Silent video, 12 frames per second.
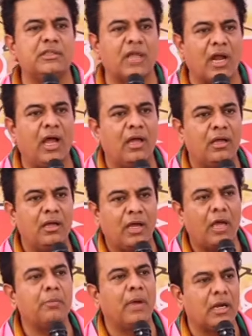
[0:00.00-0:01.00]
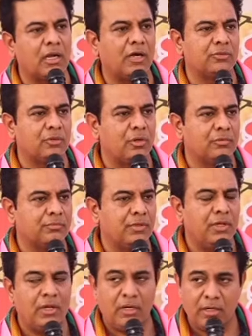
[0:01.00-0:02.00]
తిడతారా అని మాట్లాడుతున్నాడు
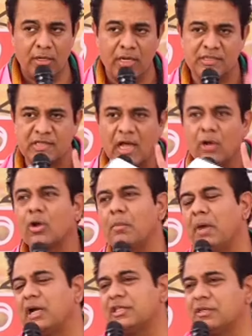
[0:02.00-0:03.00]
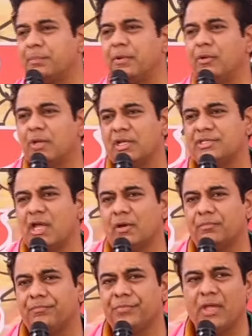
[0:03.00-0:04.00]
నిన్న సార్ ఒక మాట చెప్పిండు
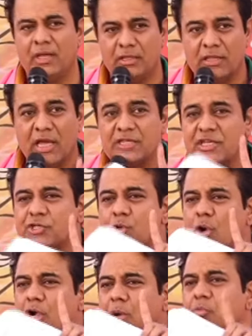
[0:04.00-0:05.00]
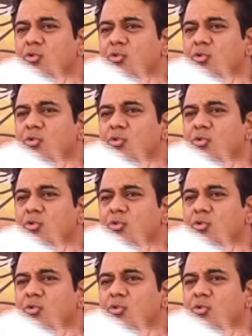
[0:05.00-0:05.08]
కేసీఆర్ దయచేసి ఒక్క